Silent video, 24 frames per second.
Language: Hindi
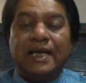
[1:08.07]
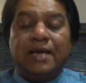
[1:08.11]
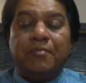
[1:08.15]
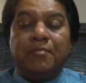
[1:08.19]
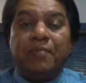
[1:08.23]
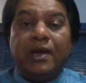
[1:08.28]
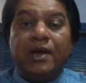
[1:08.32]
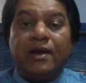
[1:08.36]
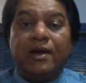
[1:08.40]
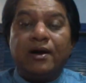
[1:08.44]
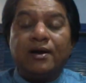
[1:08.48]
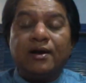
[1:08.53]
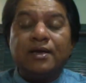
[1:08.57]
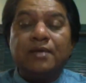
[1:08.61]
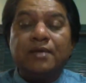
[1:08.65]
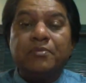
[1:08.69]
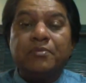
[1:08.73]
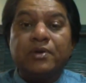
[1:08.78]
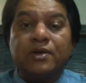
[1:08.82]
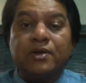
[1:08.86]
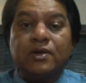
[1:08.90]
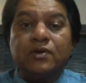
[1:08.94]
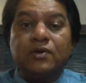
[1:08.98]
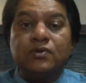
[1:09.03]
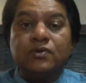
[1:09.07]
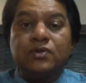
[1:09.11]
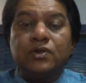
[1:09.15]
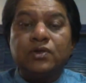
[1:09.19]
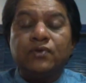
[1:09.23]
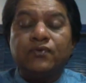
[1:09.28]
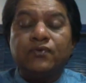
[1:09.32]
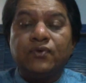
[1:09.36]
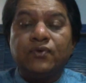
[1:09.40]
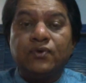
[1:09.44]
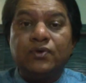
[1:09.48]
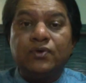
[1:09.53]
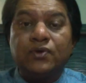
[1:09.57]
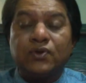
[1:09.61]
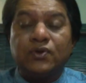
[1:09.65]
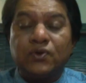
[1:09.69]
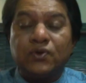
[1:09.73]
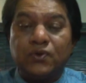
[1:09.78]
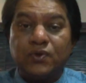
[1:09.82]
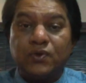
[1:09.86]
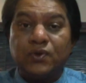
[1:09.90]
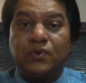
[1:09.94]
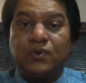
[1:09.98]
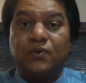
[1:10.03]
मैं आगे बढ़ के उससे फोन
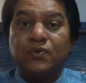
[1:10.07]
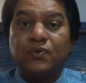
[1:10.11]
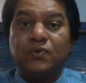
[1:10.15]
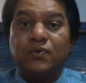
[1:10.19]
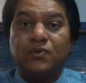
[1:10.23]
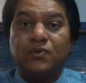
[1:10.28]
क्यों करूं